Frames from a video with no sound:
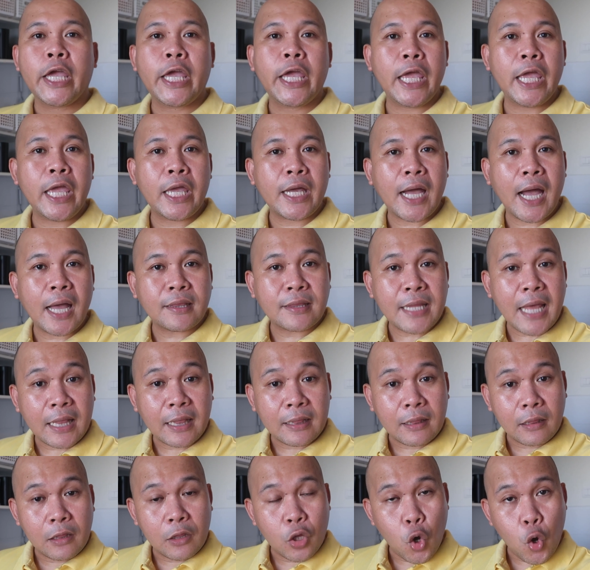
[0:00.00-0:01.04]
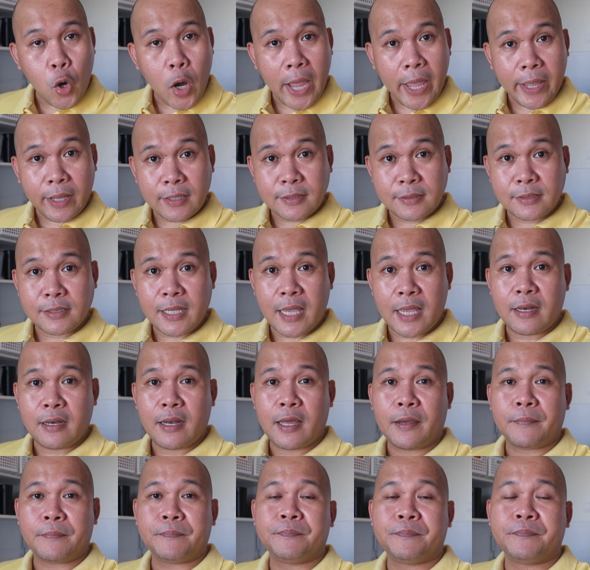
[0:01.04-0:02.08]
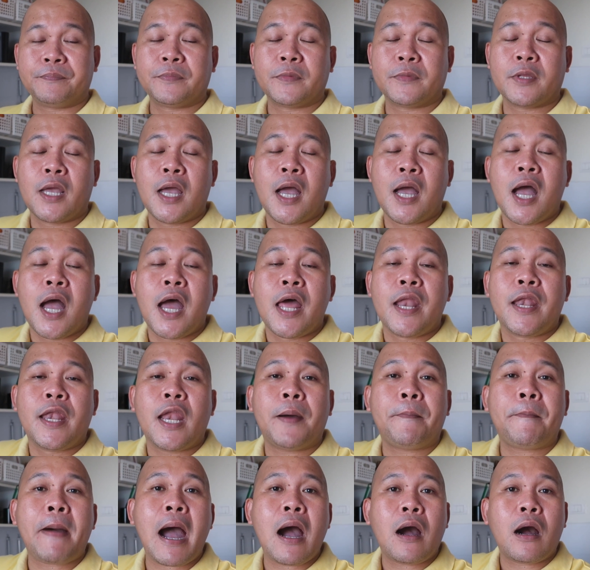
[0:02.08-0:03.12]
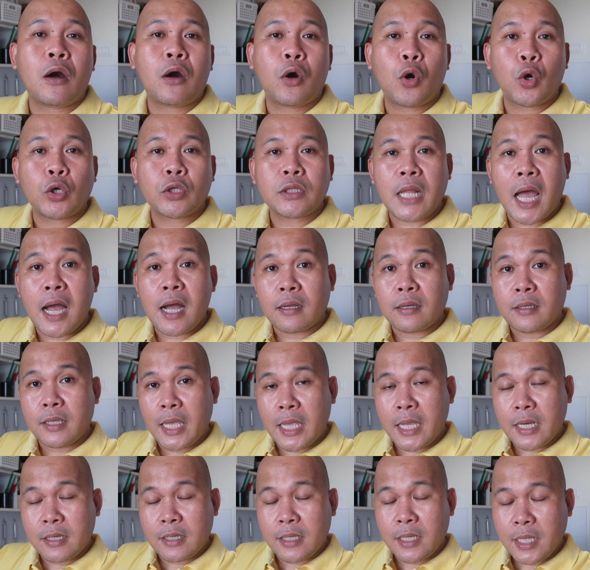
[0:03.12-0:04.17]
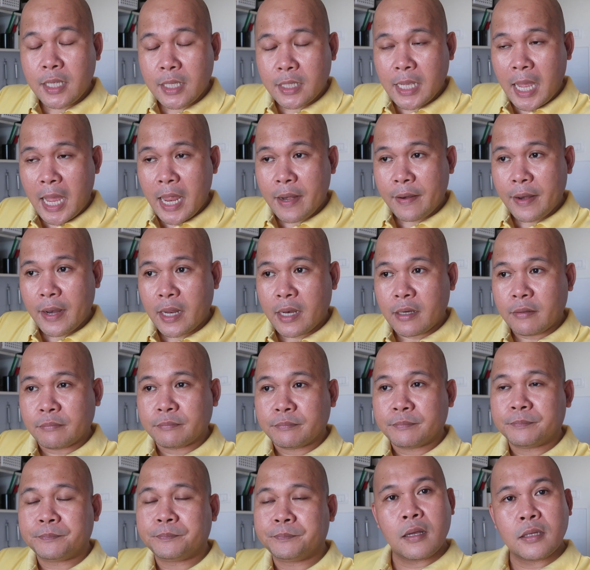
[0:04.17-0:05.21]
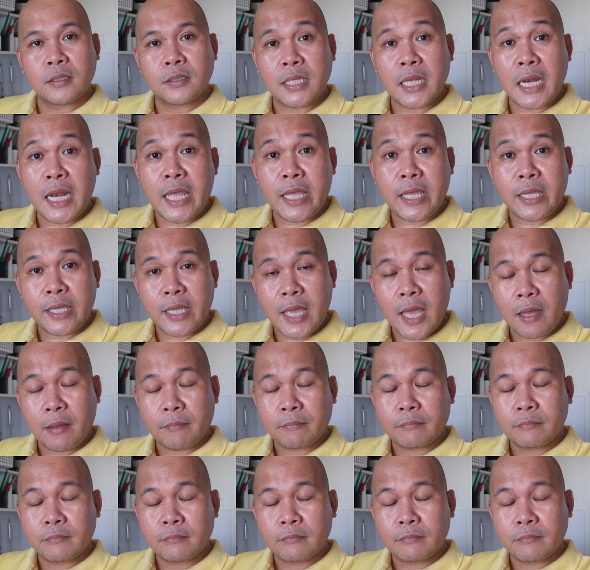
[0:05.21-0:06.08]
Ikatatlo nga eksena. Namangkot ang ginhi kanan. Linya.